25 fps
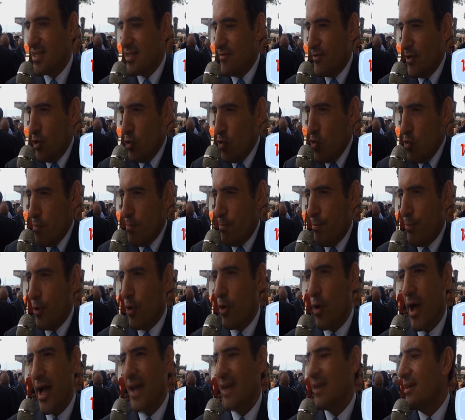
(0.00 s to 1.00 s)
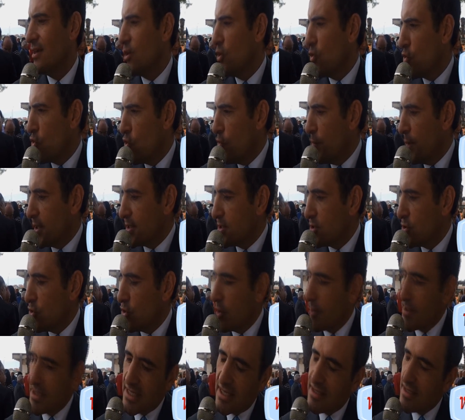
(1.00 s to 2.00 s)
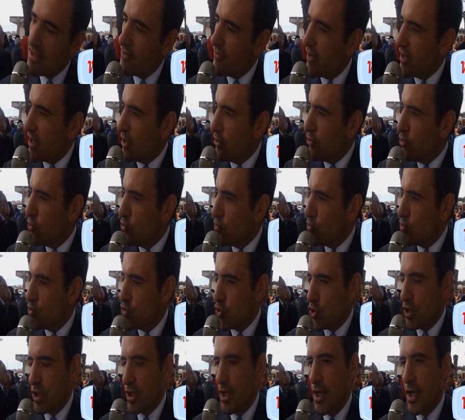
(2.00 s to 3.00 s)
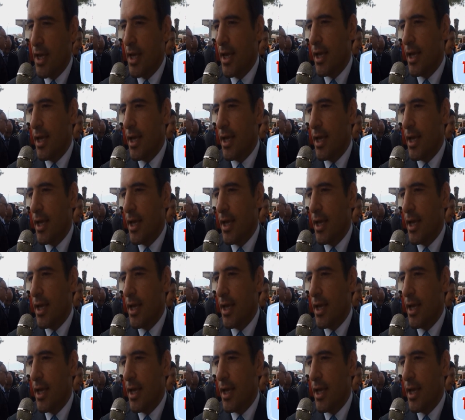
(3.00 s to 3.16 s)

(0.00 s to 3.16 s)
sviluppo, anche occupazione, ma senza fare annunci.